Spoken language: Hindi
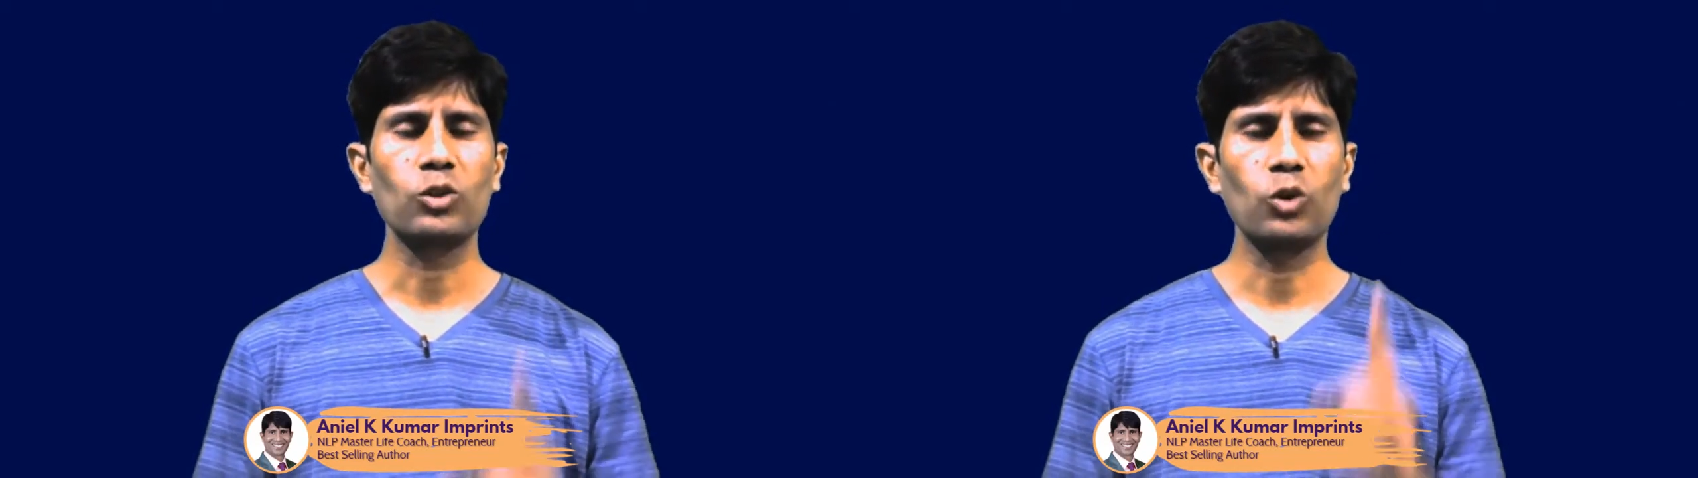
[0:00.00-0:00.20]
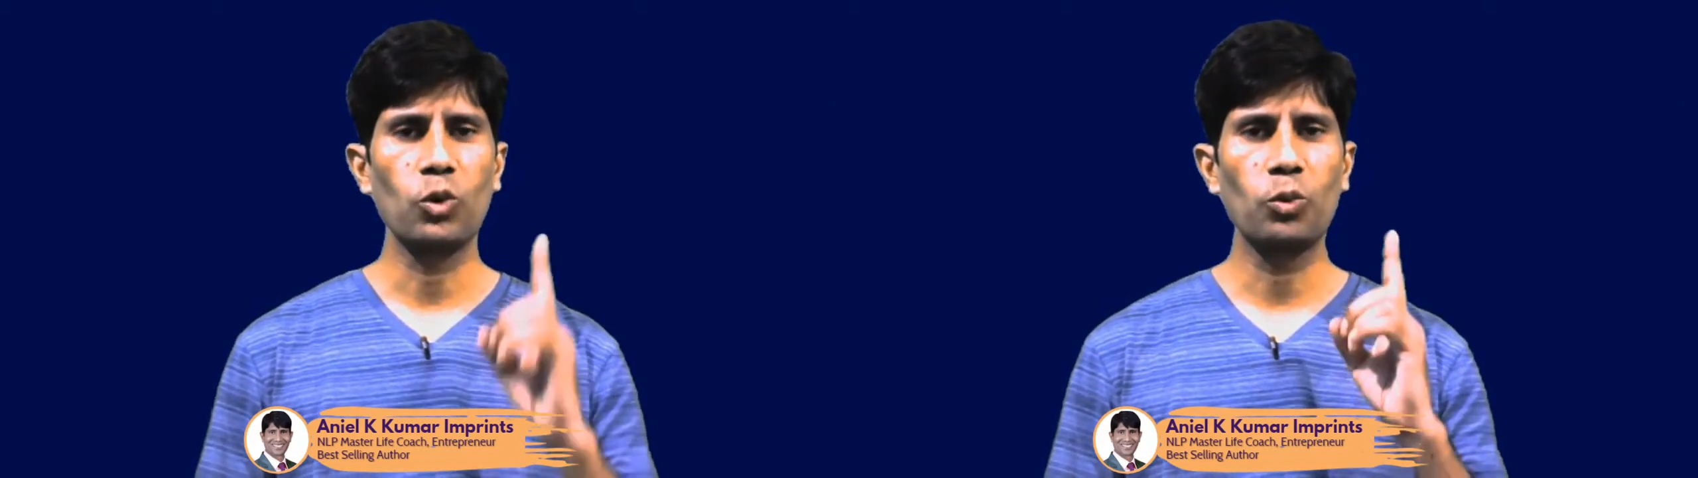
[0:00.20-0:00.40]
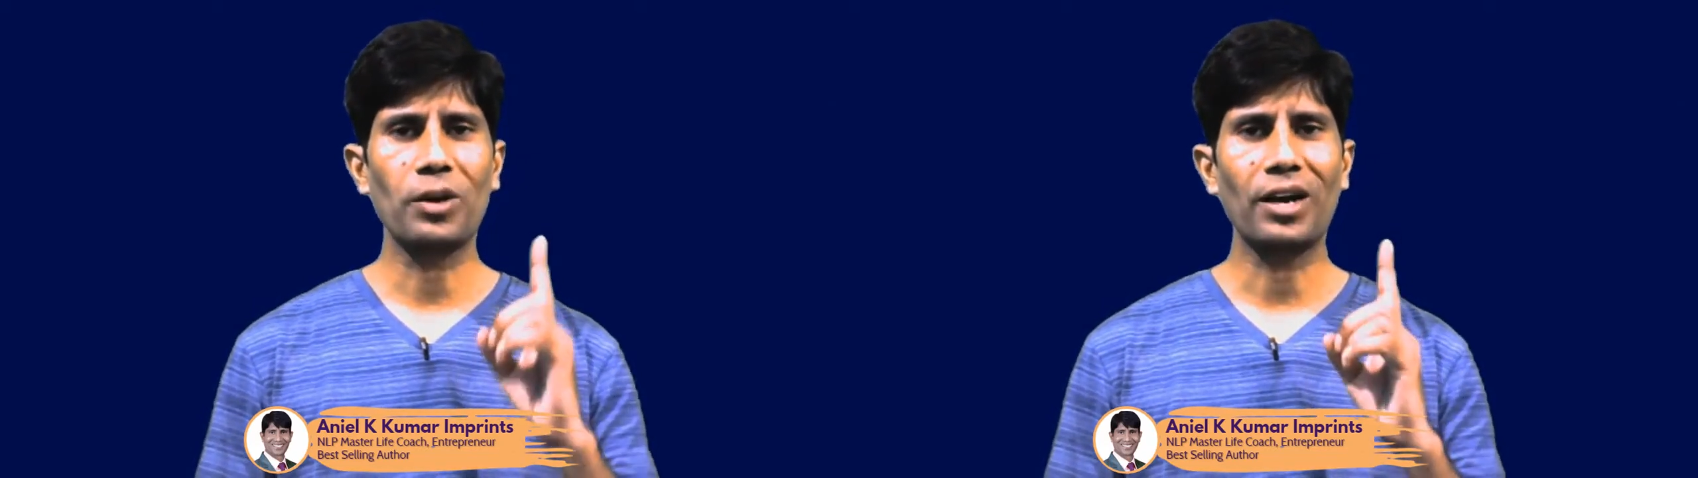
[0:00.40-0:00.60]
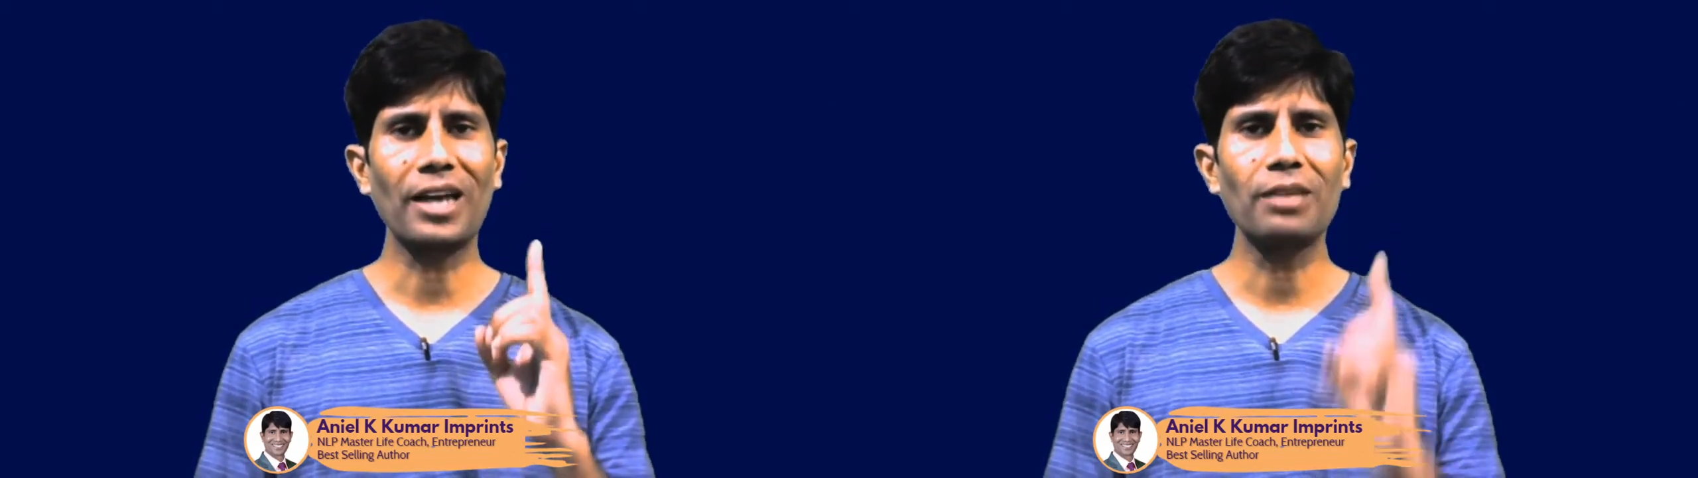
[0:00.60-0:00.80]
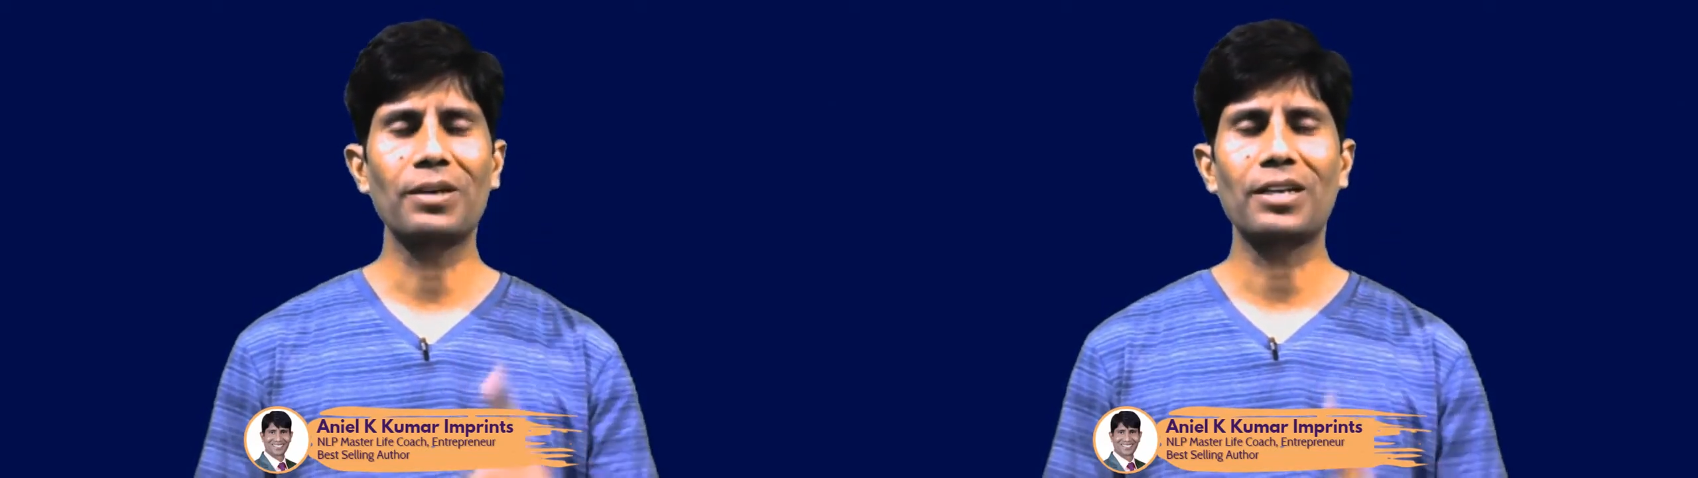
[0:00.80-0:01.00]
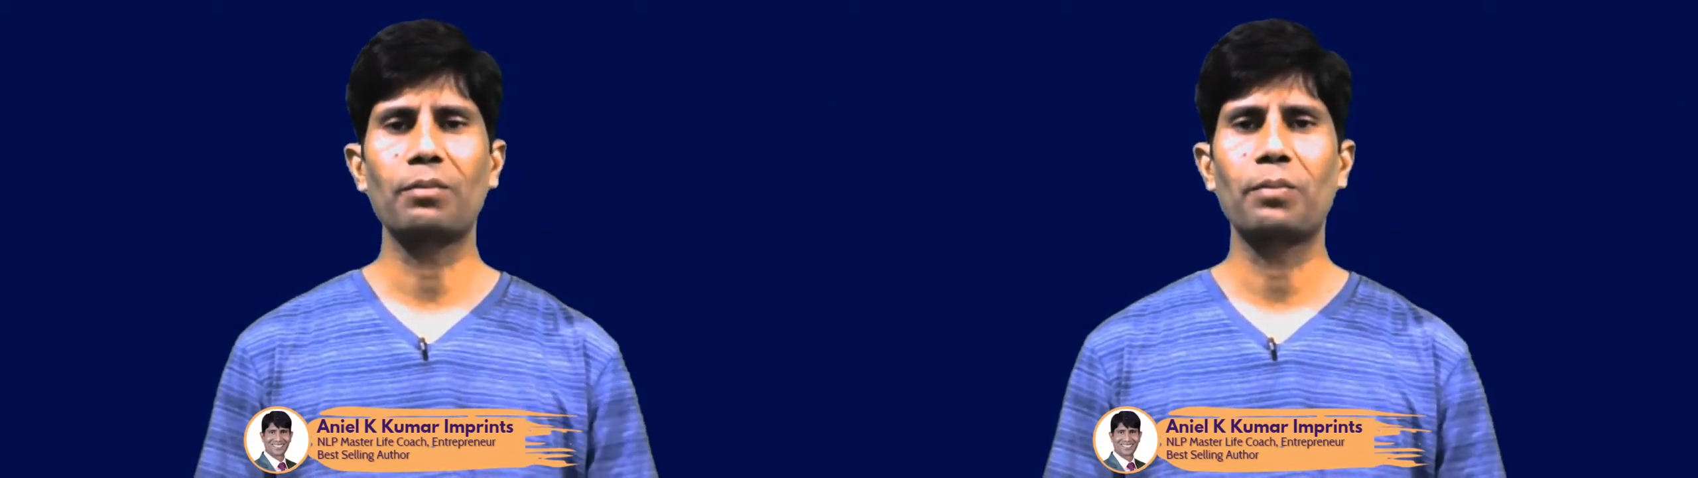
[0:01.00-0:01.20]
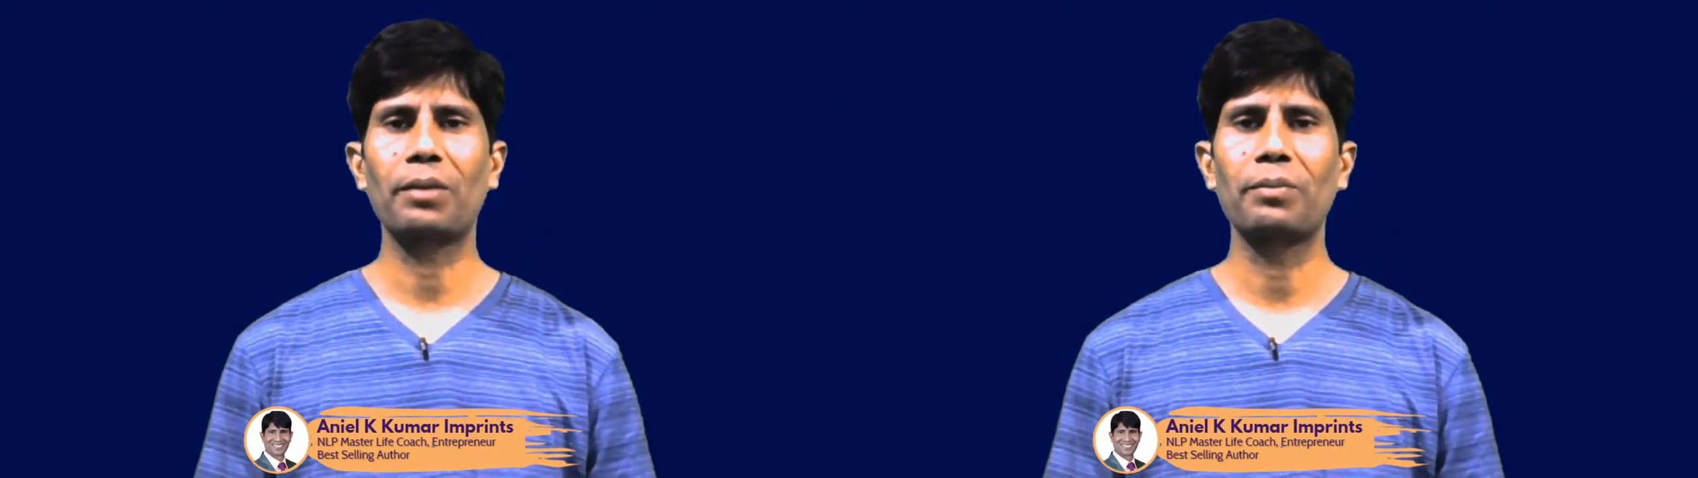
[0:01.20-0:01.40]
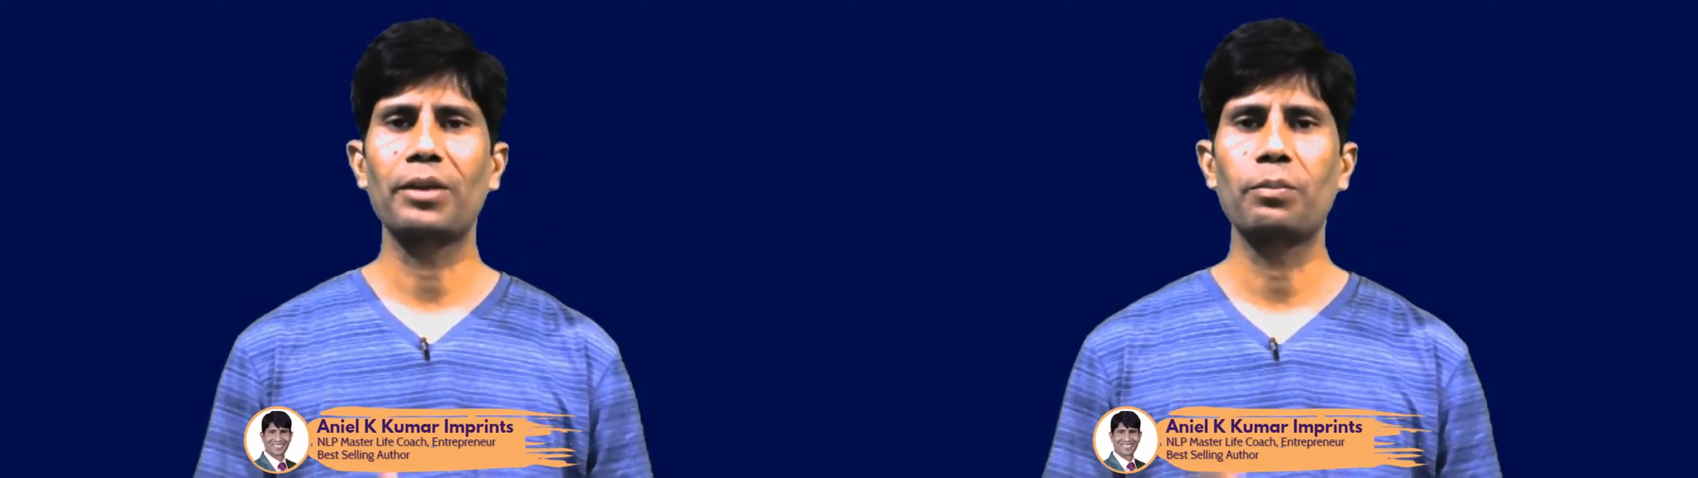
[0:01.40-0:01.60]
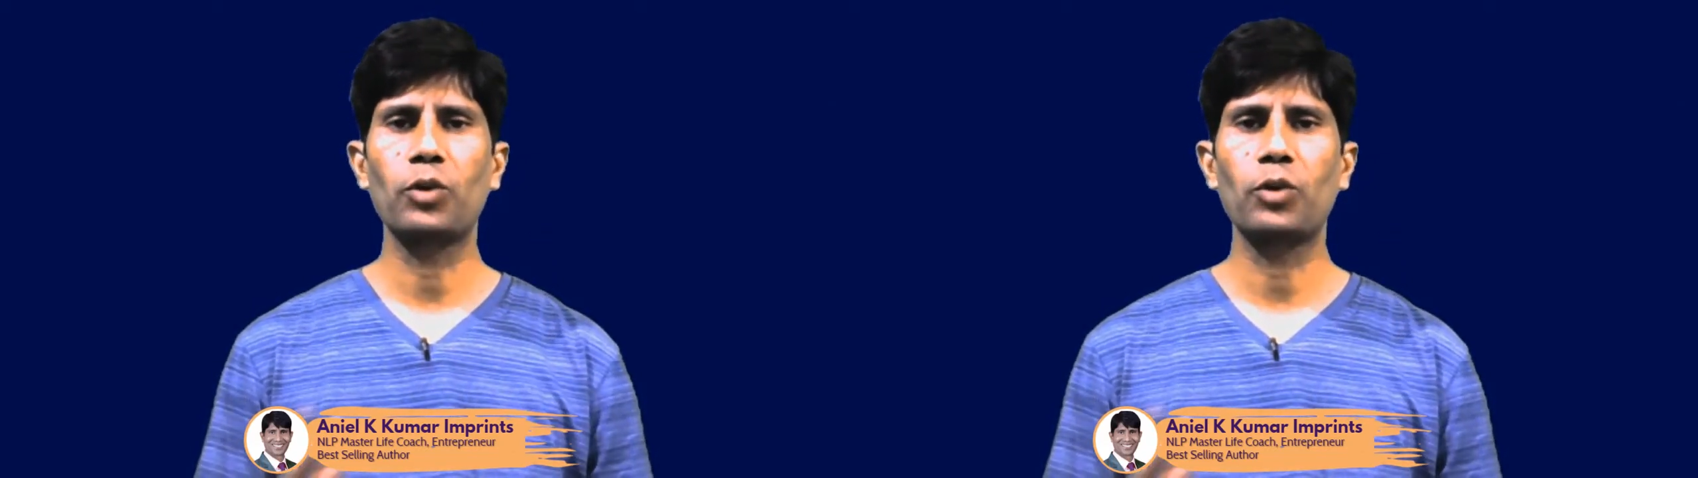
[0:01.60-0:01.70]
तो ऊपर आई बटन पर मेरी